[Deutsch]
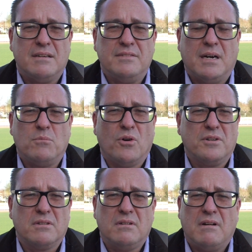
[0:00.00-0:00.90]
Wir haben
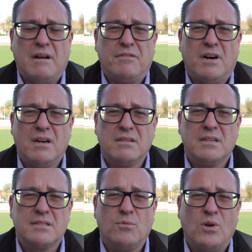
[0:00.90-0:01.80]
heute erfahren,
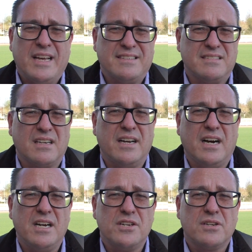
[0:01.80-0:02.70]
dass wohl Hessen 3
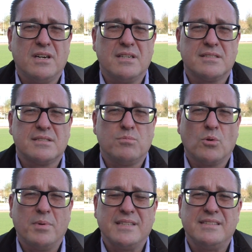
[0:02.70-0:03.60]
Eich als
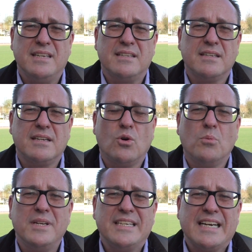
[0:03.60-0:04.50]
Zweitplatzierter der
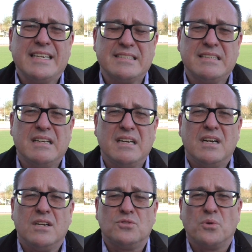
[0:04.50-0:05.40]
Oberliga Hessen
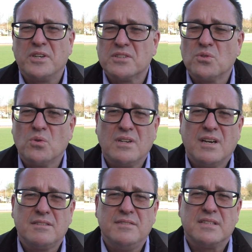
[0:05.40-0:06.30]
zurückgezogen
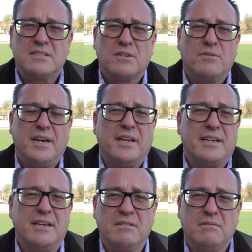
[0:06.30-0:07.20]
hat. Wie es dort
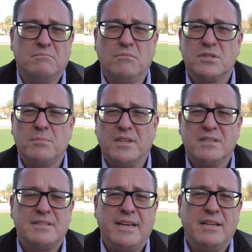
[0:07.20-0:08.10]
weitergeht, muss man
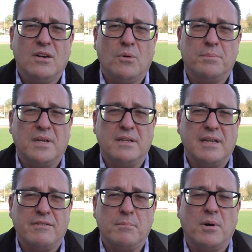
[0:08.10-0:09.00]
dann sehen, ob dann
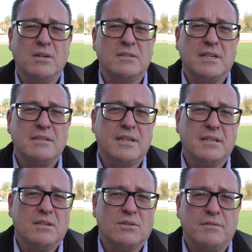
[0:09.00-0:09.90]
der Verband den
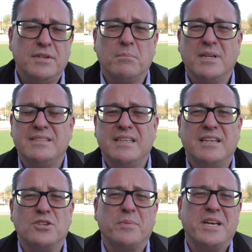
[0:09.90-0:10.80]
dritten oder
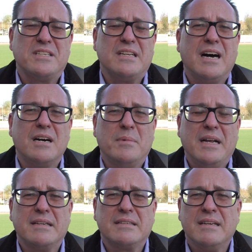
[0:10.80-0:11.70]
viertplatzierten entsprechend
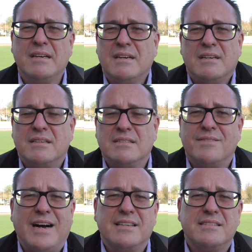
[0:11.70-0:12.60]
nachmeldet. Das sind
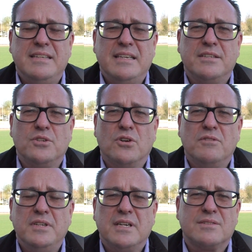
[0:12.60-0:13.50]
aber alles Dinge, die
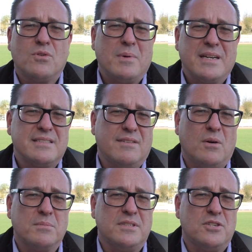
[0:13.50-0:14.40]
können wir als Formatia
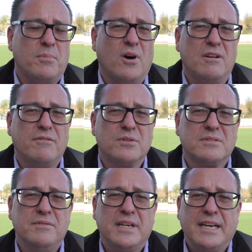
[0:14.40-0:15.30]
Wams nicht
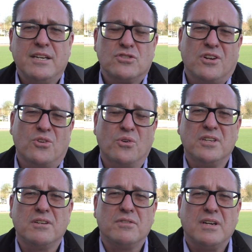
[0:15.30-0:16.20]
beeinflussen. Wir gehen Stand
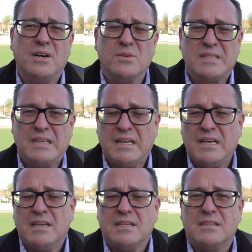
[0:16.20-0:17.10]
heute davon aus,
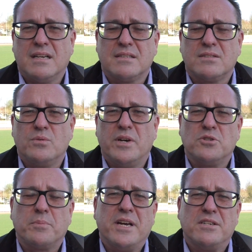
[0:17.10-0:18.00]
dass es zu
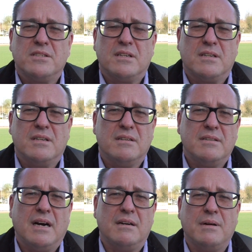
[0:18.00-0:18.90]
entsprechenden
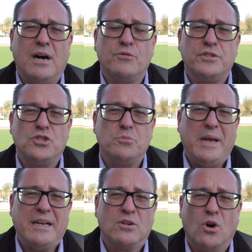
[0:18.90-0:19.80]
ja,
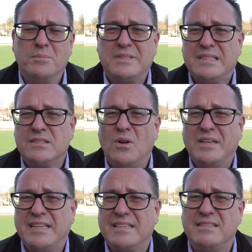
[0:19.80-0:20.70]
Aufstiegsspielen kommt.
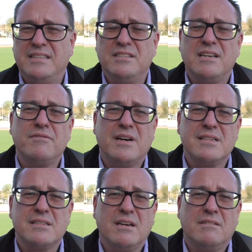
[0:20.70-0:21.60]
Sollte das nicht der
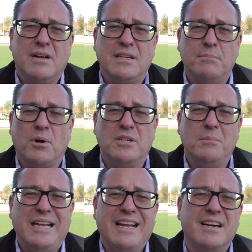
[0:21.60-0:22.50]
Fall sein, weil die
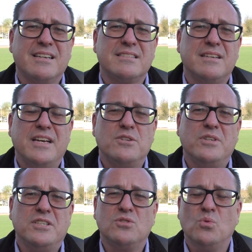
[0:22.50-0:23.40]
Pandemielage das
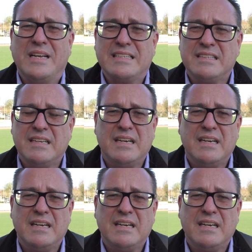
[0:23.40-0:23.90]
eventuell nicht zulässt,